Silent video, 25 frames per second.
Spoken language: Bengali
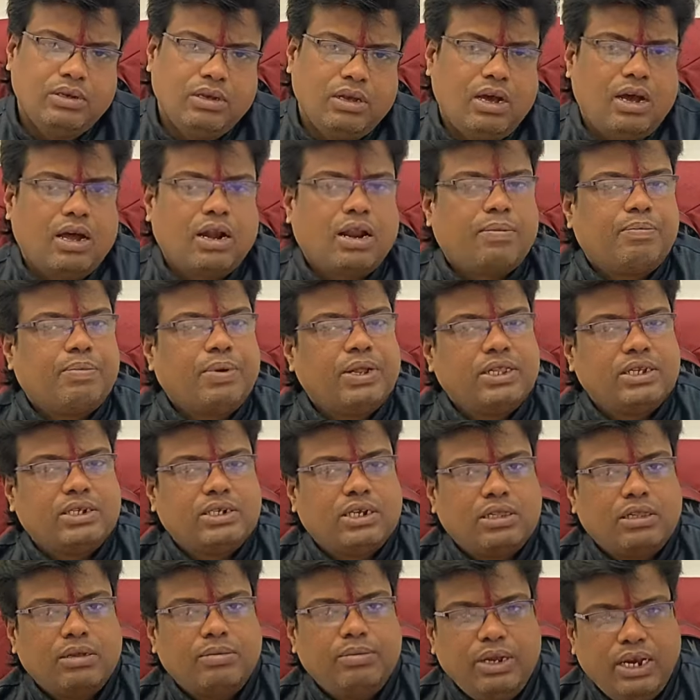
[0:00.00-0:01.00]
আর আপনাদের
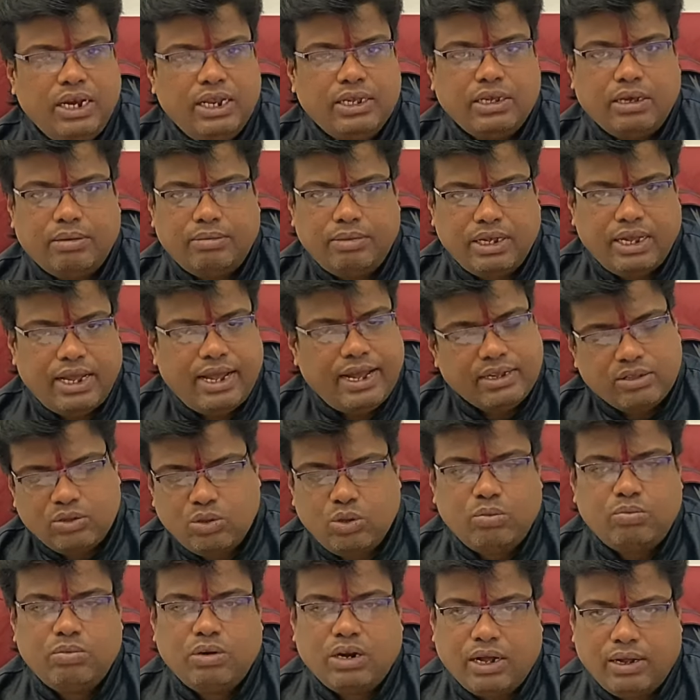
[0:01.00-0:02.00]
সাথে মিলে যাবে
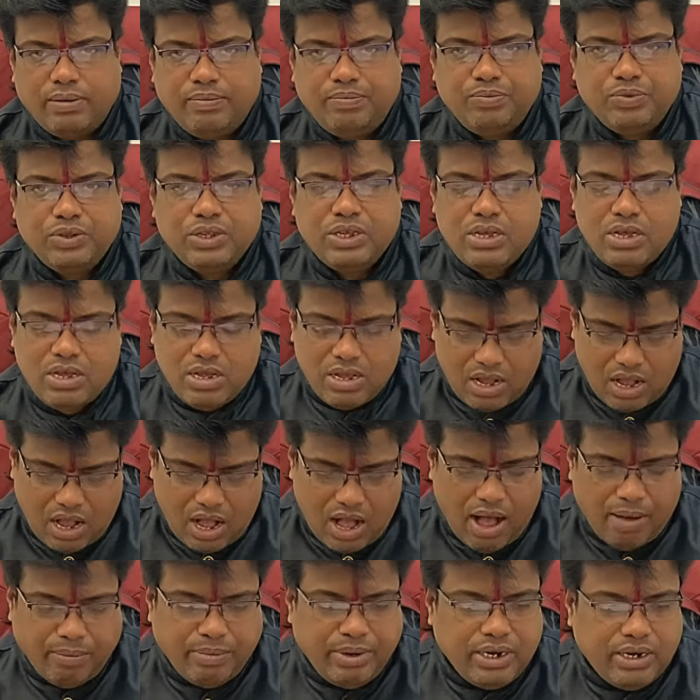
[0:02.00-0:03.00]
একদম না
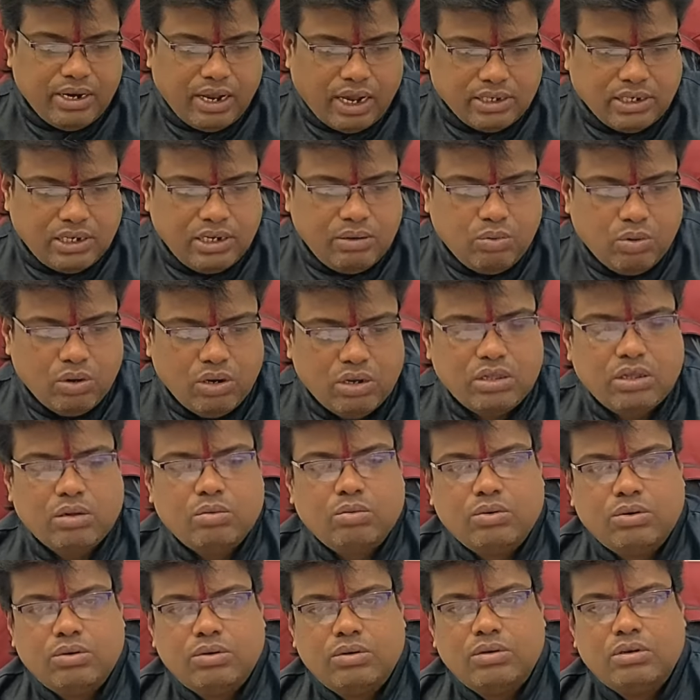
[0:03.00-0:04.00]
আমি রাশি বলে দেব
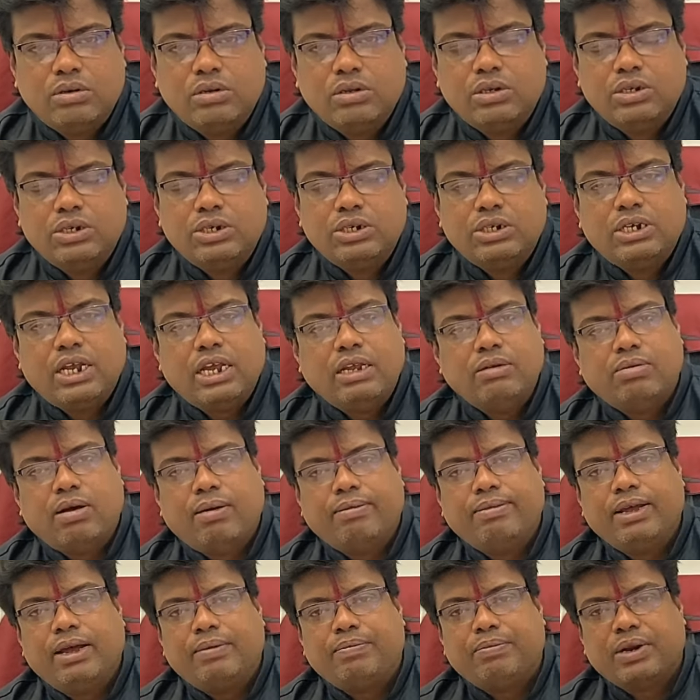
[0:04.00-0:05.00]

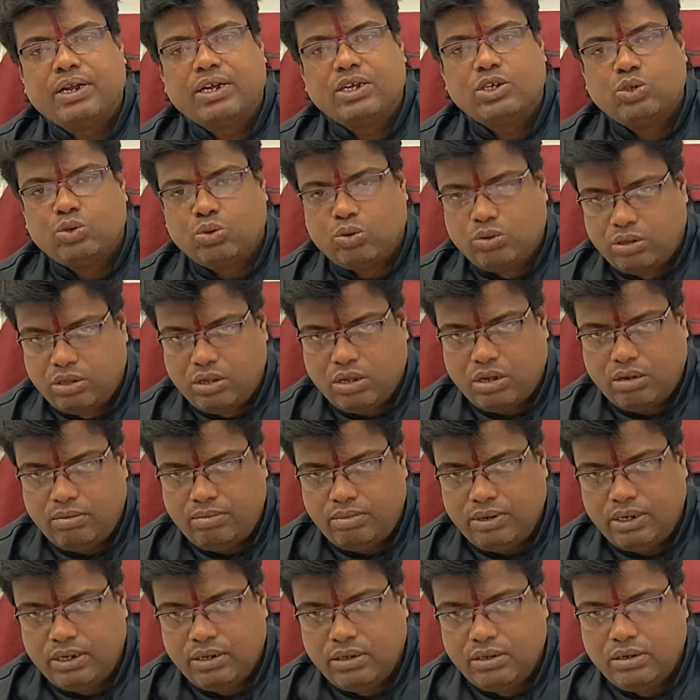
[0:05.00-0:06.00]
সেইভাবে আপনাকে চলতে হবে
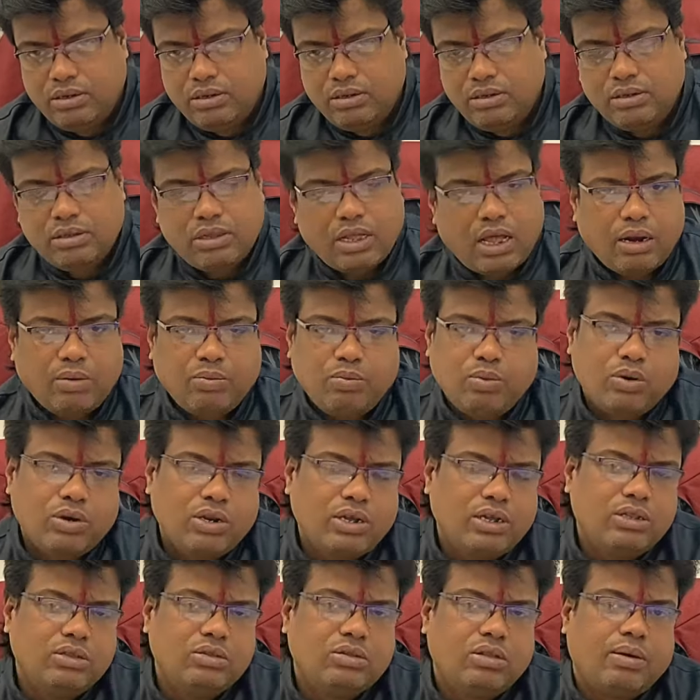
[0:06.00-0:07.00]
তারপর
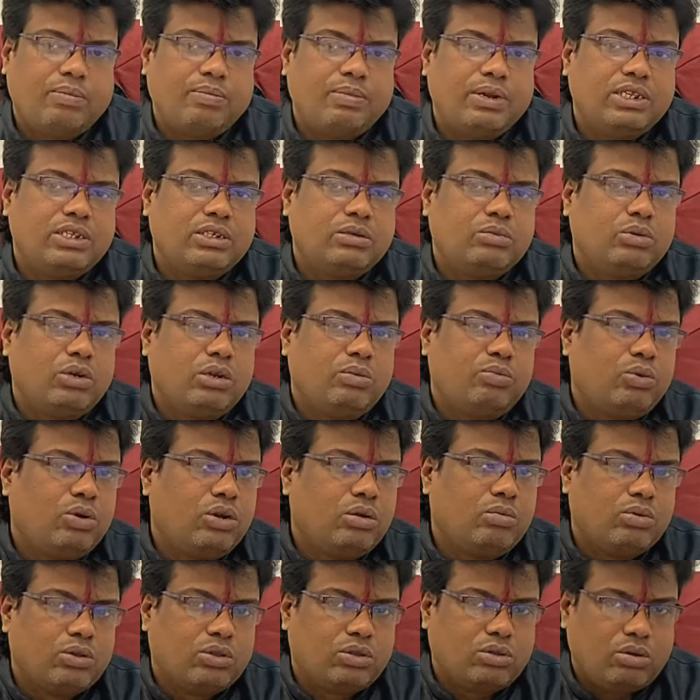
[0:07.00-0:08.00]
কিন্তু আপনার জীবনে
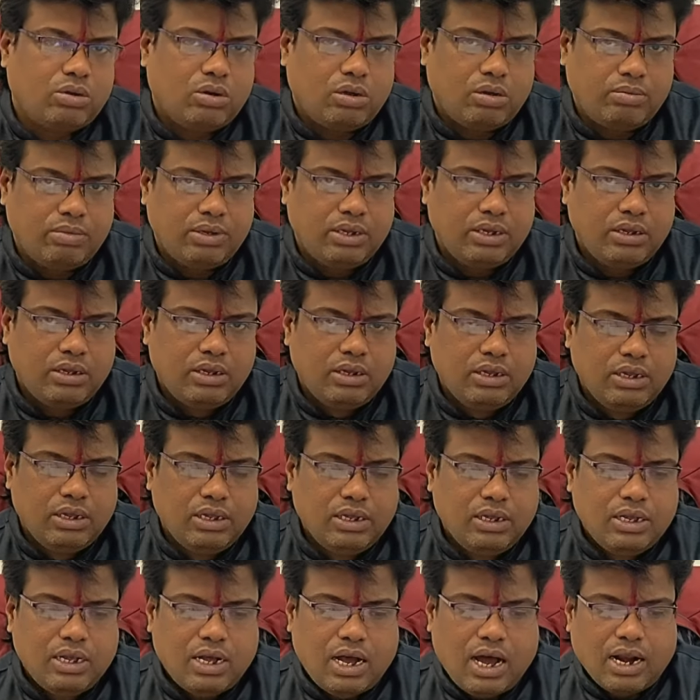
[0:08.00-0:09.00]
পরিবর্তন হবে
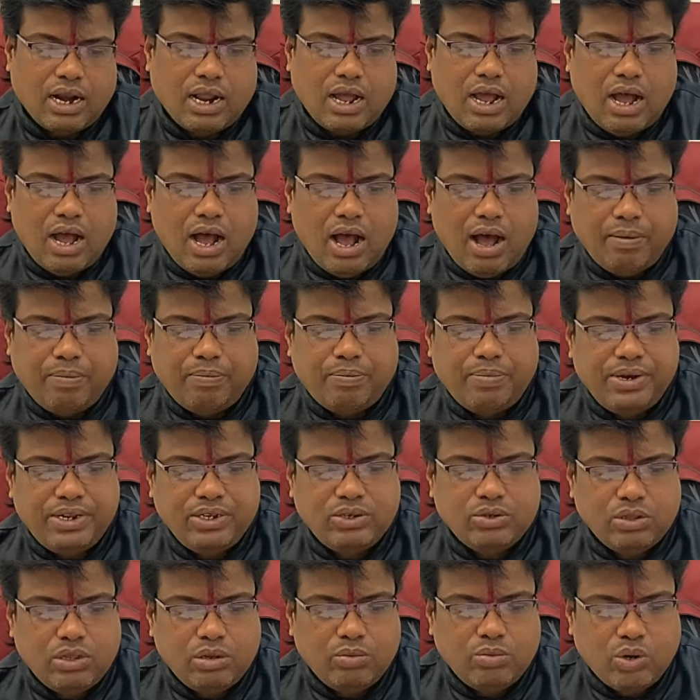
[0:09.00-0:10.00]
আর আপনি
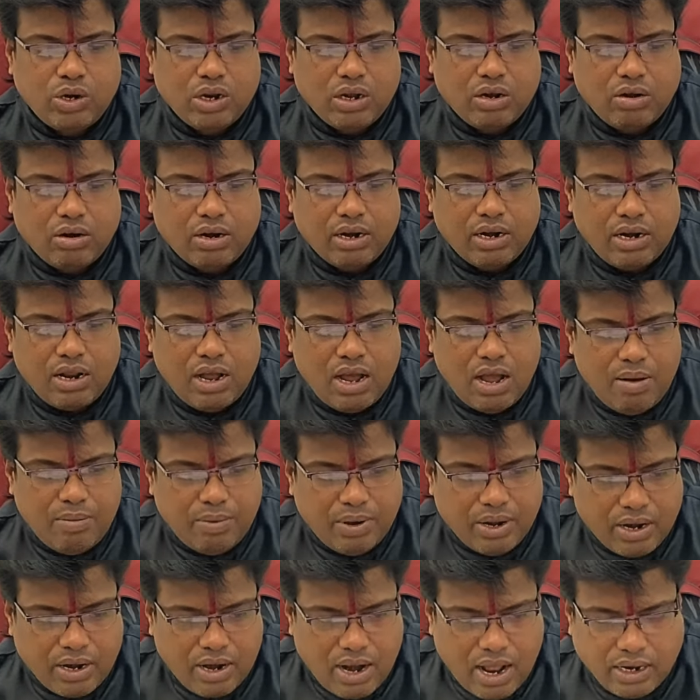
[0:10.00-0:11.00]
যদি মনে করেন
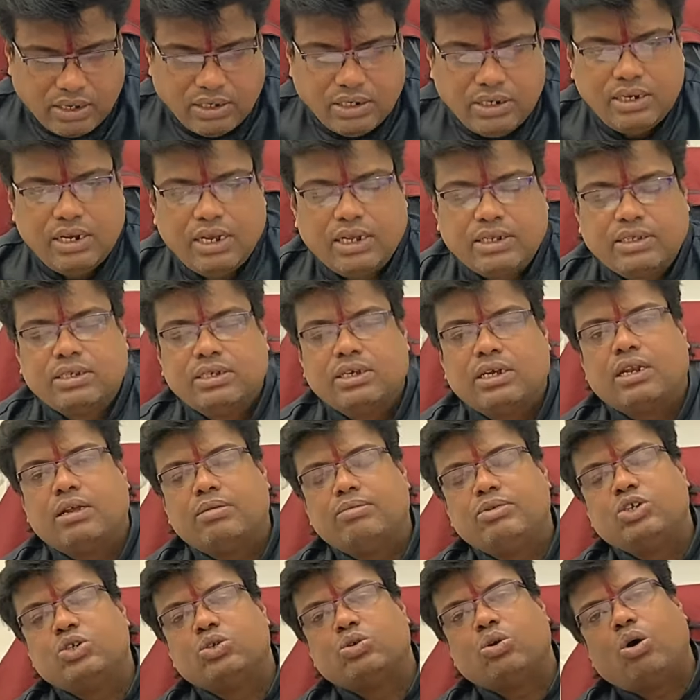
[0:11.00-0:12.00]
আমার রাশি আছে আর
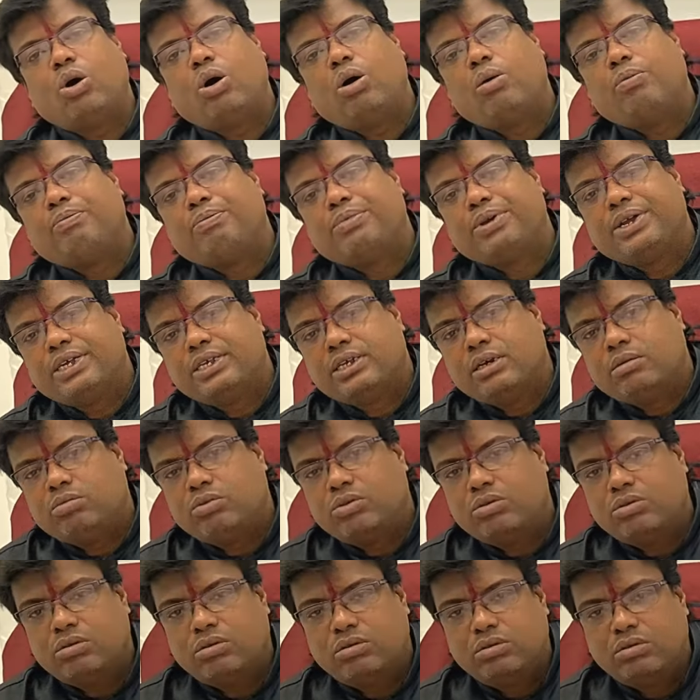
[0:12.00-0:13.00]
আমি সব পেয়ে যাব
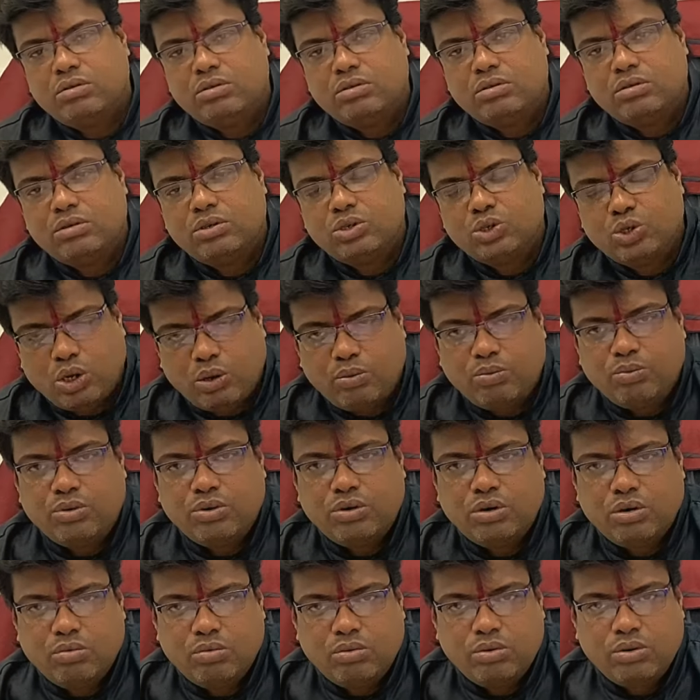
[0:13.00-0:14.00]

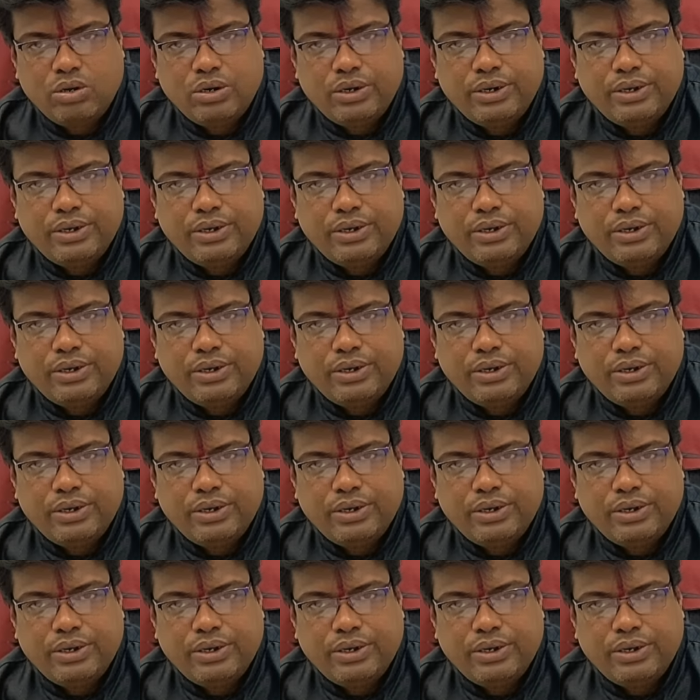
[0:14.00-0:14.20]
সম্পূর্ণ ভুল